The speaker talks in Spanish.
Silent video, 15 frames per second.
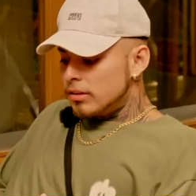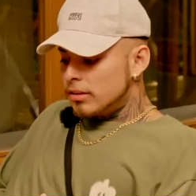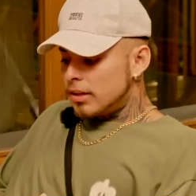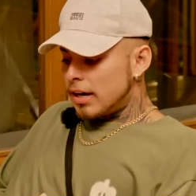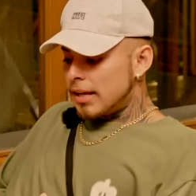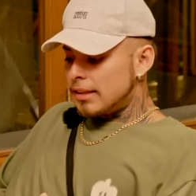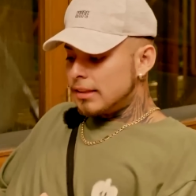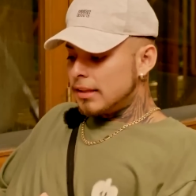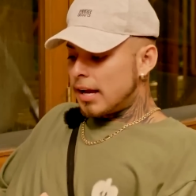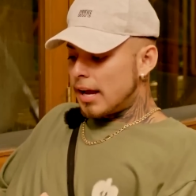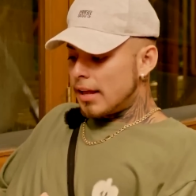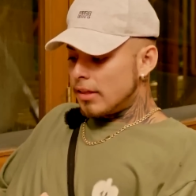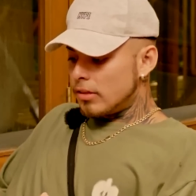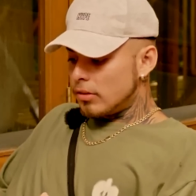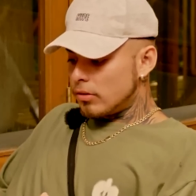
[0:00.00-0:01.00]

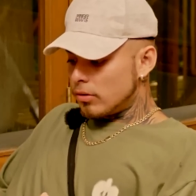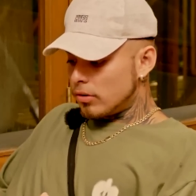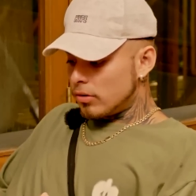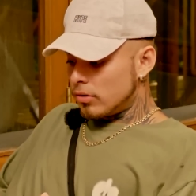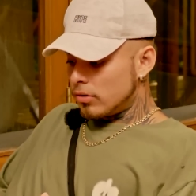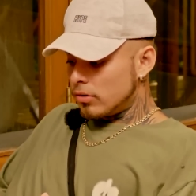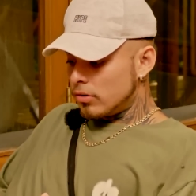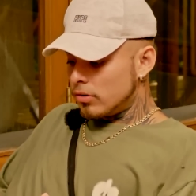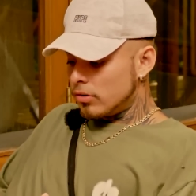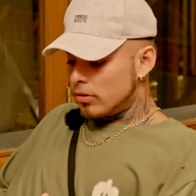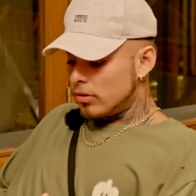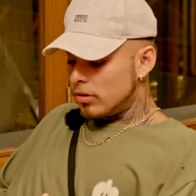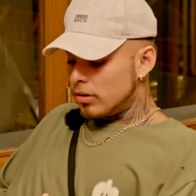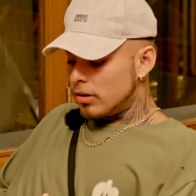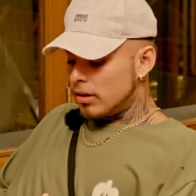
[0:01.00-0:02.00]
tratando
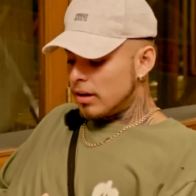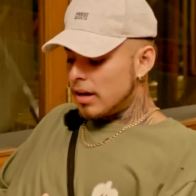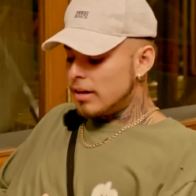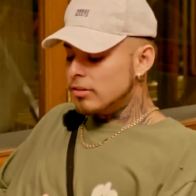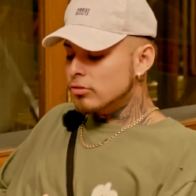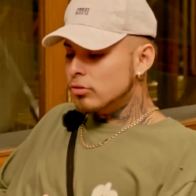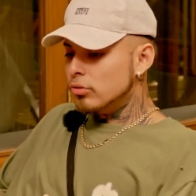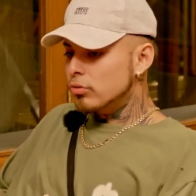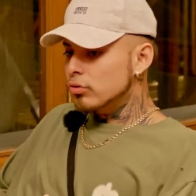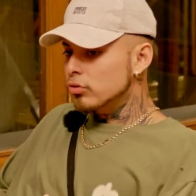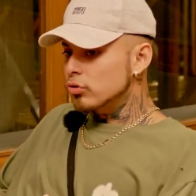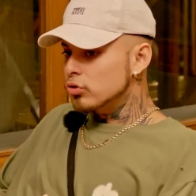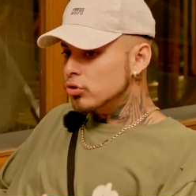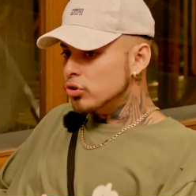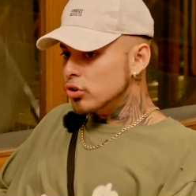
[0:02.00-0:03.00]
que esto
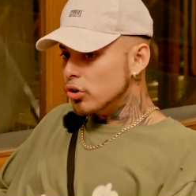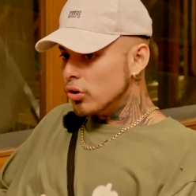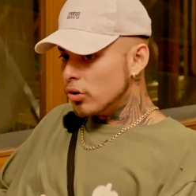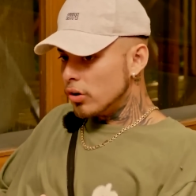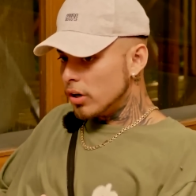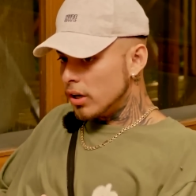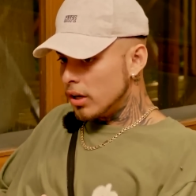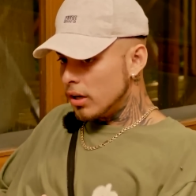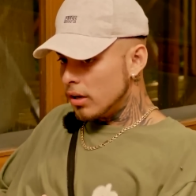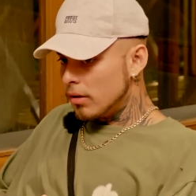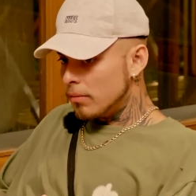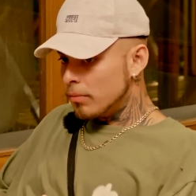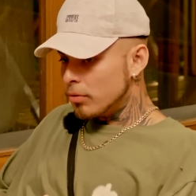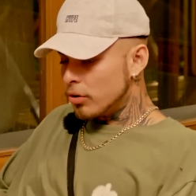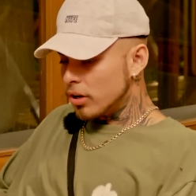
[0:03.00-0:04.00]
funcione
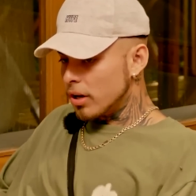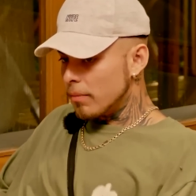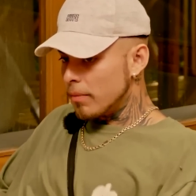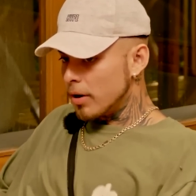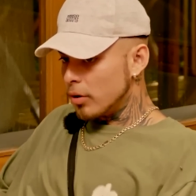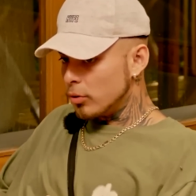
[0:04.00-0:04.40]
porque me